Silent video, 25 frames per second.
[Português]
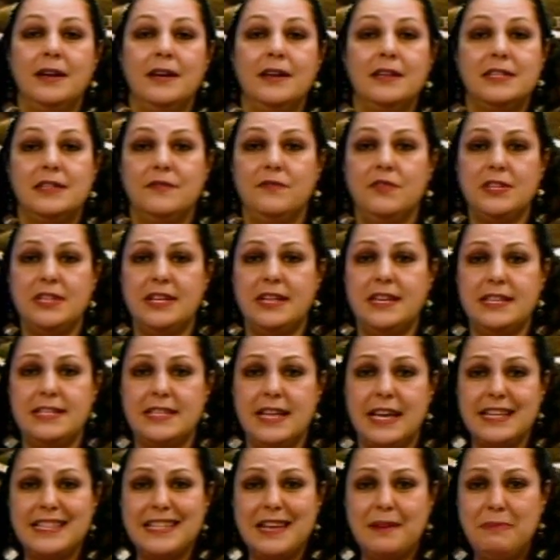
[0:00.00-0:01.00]
Se você
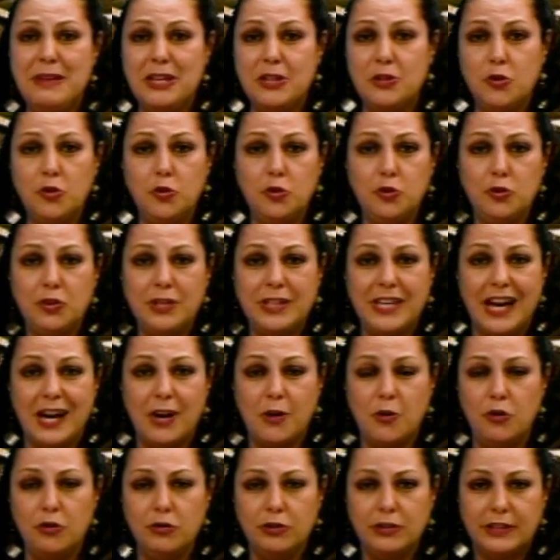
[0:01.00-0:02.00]
quiser saber tudo o que
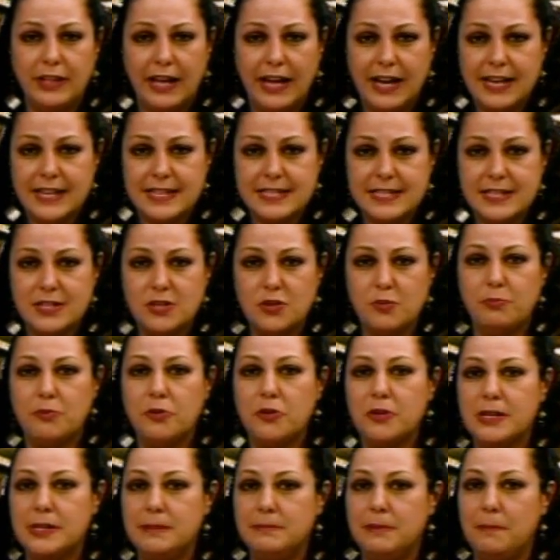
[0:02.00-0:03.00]
acontece no
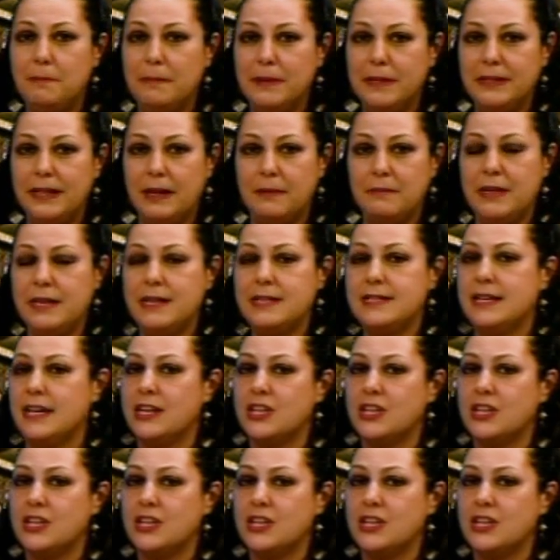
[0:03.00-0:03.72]
programa Banda Mix,